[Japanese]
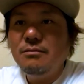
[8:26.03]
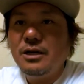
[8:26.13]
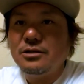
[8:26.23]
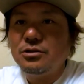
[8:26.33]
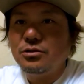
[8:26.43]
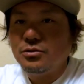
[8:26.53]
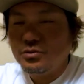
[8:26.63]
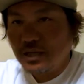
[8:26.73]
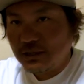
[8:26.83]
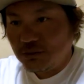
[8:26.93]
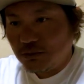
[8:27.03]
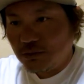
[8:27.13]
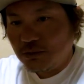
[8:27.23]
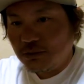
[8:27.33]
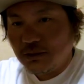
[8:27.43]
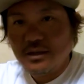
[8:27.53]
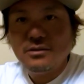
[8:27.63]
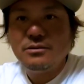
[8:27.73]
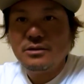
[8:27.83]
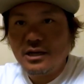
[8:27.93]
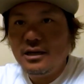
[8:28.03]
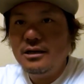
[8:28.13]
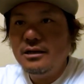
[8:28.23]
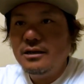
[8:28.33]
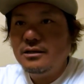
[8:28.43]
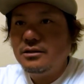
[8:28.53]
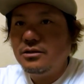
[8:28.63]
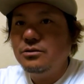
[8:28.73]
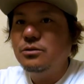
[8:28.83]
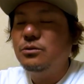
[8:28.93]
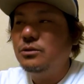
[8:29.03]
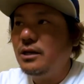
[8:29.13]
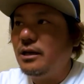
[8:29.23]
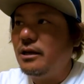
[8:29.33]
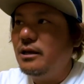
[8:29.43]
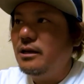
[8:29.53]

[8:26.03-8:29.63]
まあちょっと深いとこ狙うとかっていうことで、